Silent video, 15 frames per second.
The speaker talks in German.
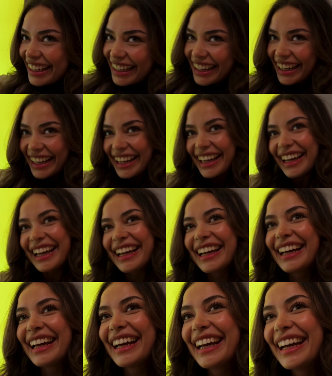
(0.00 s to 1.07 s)
Was sagst du?
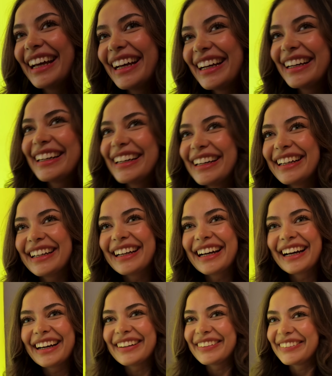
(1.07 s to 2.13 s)

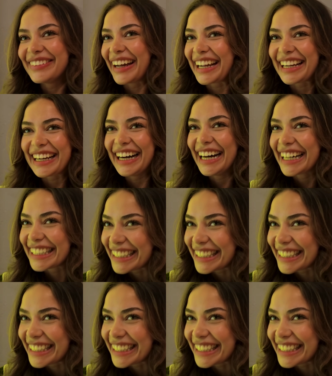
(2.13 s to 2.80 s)
mein Gott.